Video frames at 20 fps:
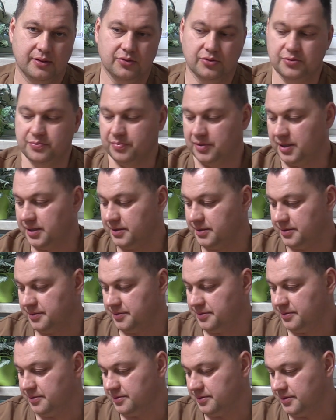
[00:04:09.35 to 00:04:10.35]
То есть
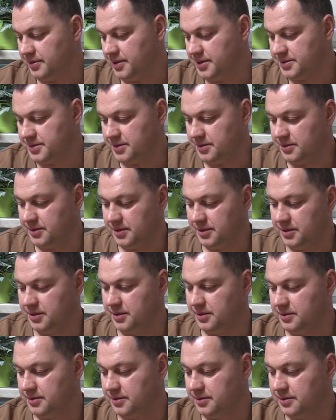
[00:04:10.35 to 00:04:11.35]
планы эти,
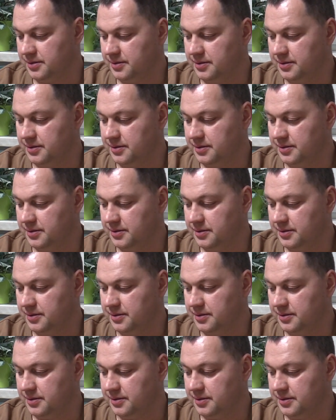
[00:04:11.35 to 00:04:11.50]
они